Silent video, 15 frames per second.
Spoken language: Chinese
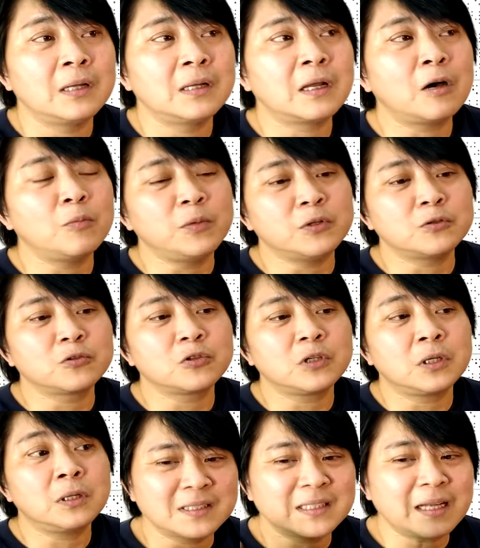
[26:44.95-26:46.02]
然后比如
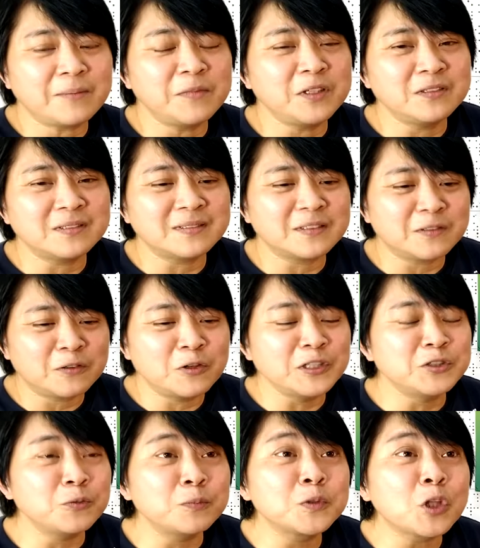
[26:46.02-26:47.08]
说他们会
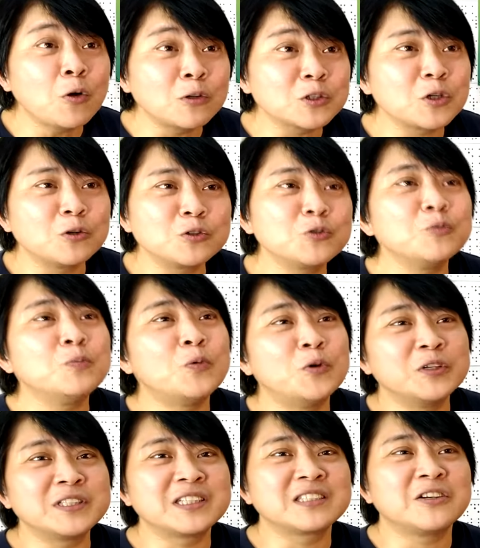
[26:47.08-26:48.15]
去动手去
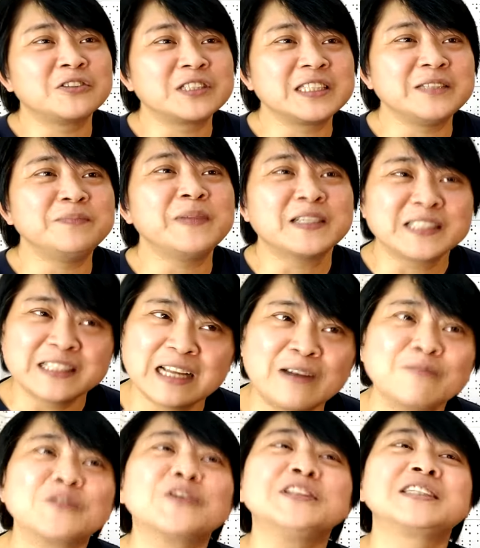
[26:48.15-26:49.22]
摸这东西，表示
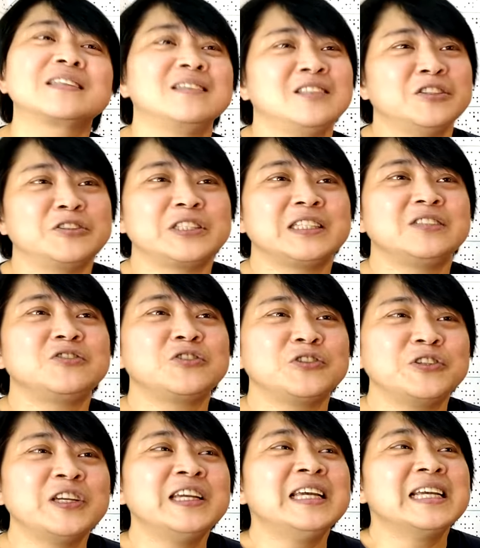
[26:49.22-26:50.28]
他们对这个有兴
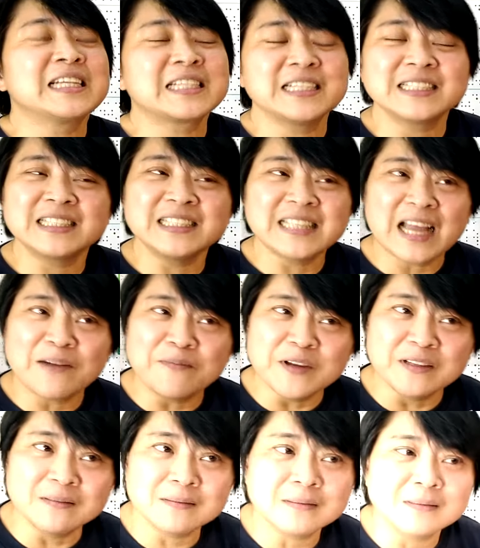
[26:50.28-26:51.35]
趣。可是他
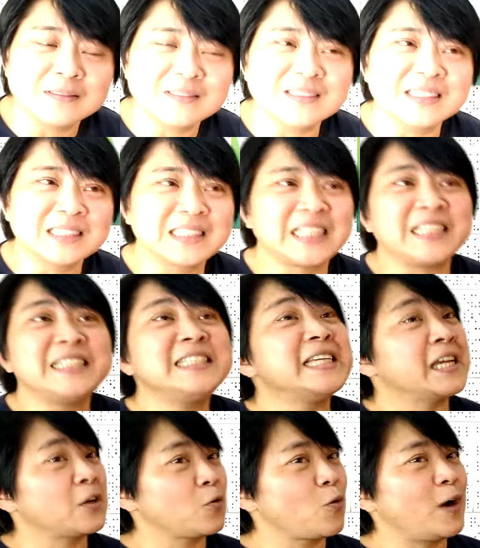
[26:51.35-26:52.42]
们勤
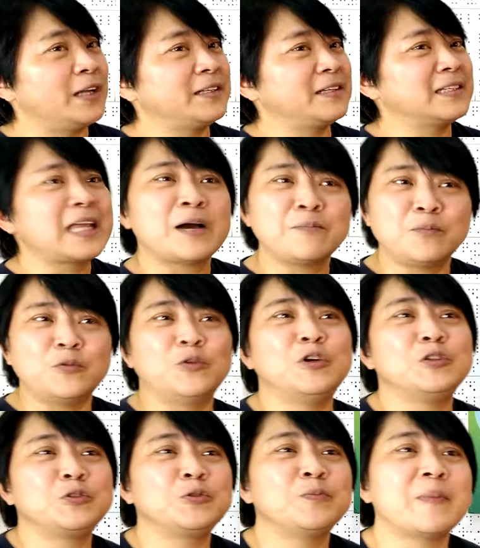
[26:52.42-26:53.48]
俭惯了，他们不
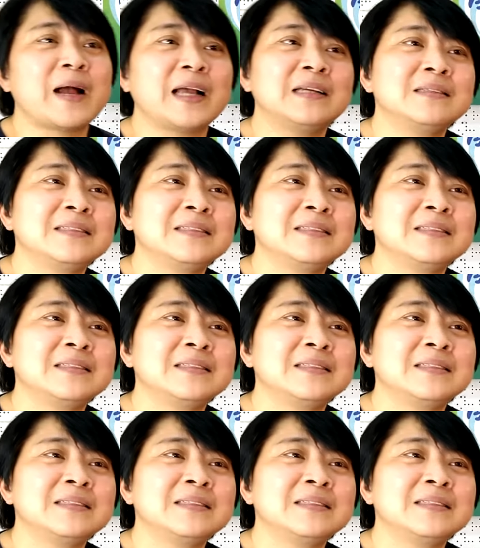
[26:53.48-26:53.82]
会去买。